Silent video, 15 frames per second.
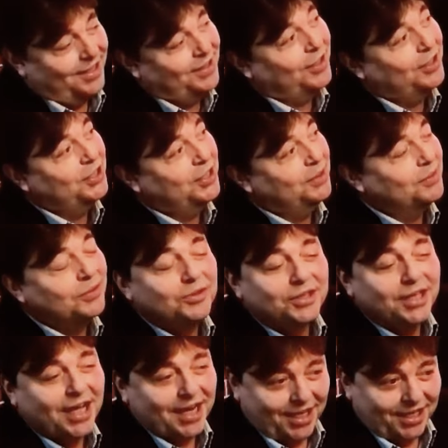nós tínhamos um
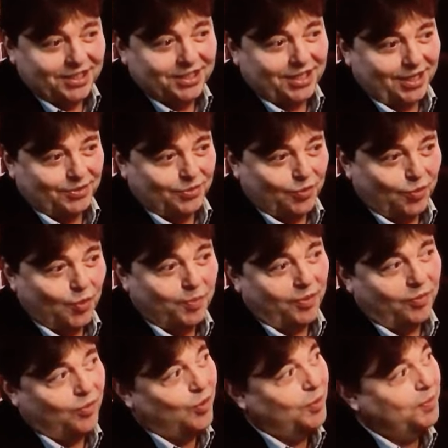gerente já no grupo, o
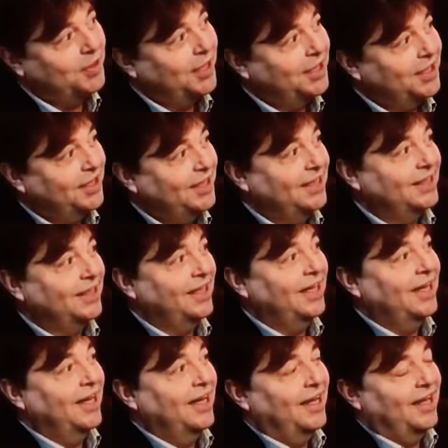grupo já tinha
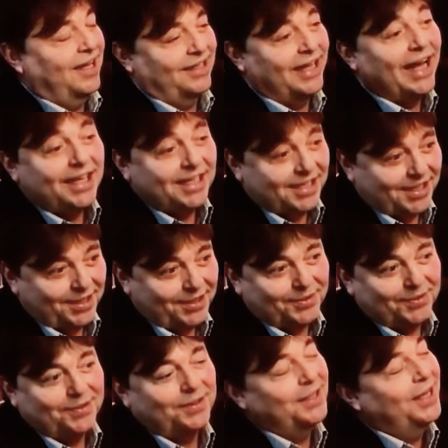10 anos.